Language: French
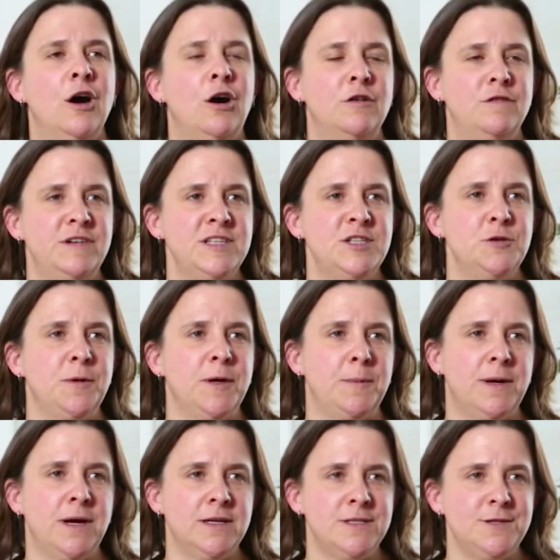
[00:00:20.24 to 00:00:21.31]
En phase de
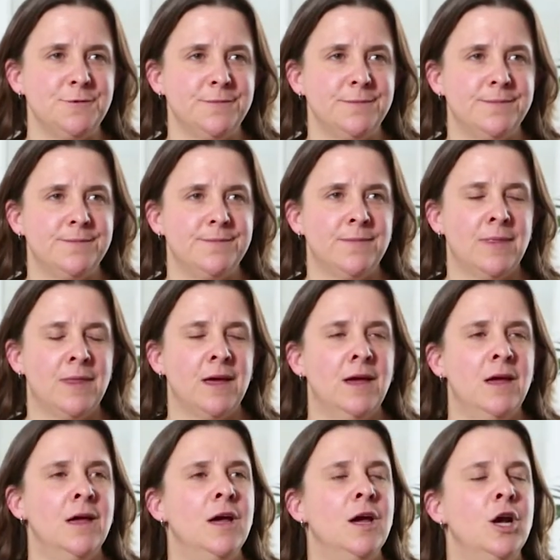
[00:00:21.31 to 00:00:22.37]
préparation,
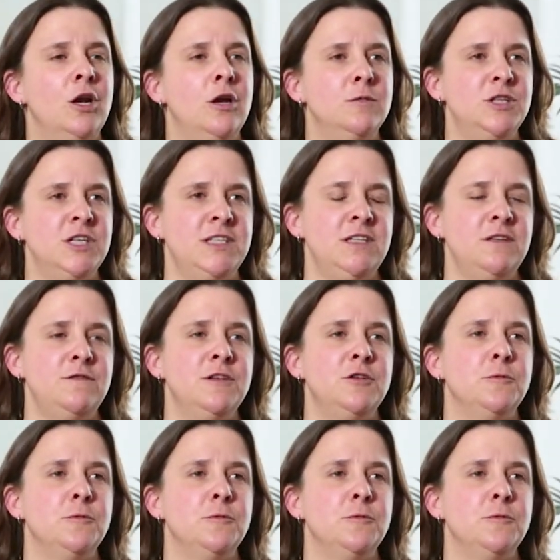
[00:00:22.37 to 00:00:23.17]
l'objectif